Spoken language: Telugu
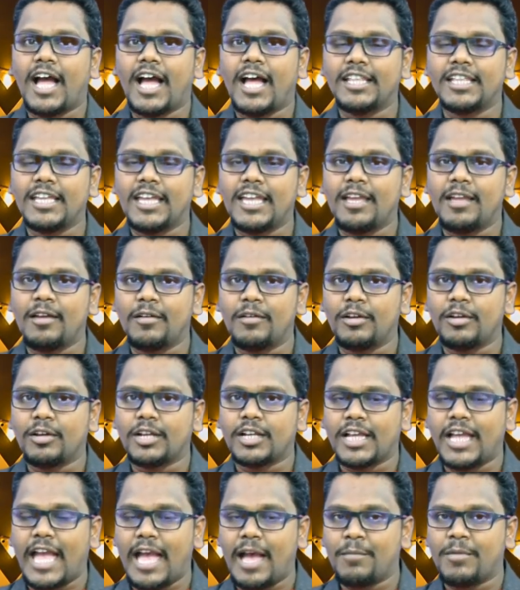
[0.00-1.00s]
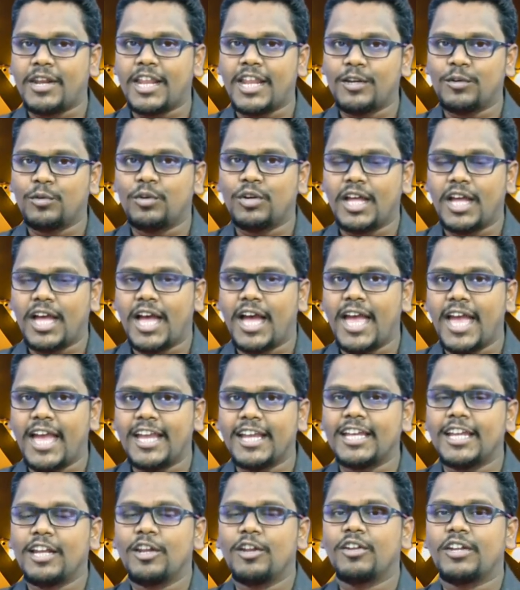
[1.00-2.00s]
అదే కెమెరాలు కూడా ఆ
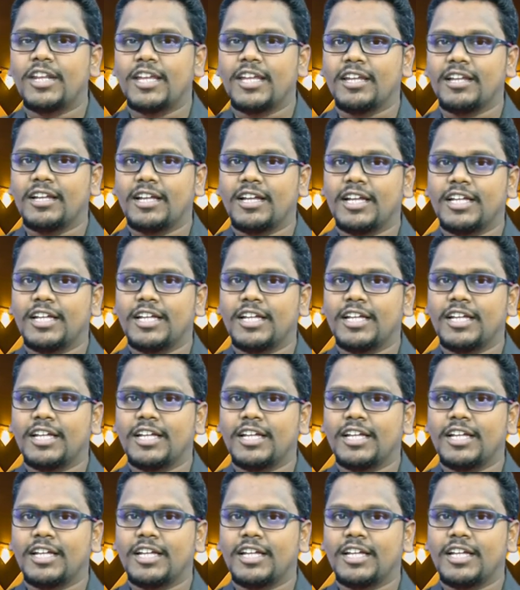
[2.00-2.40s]
యాంగిల్లోనే